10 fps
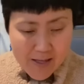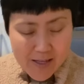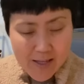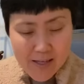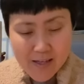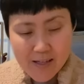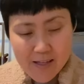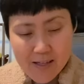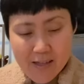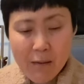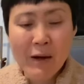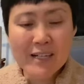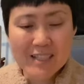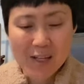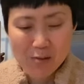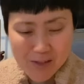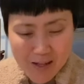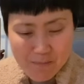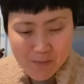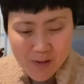えー、出ましたの
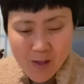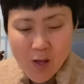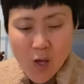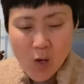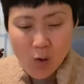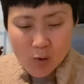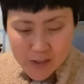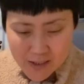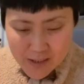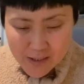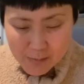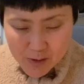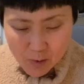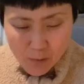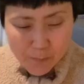でお知らせしましょ